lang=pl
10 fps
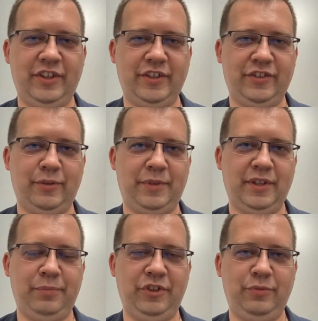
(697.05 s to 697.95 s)
osoba na
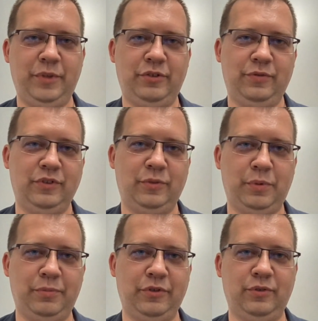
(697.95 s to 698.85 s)
5 metrów, no to po
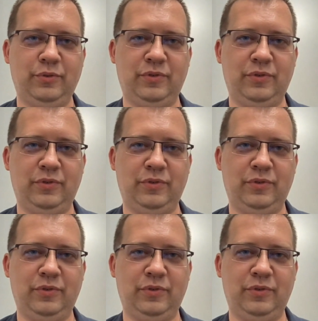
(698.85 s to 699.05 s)
prostu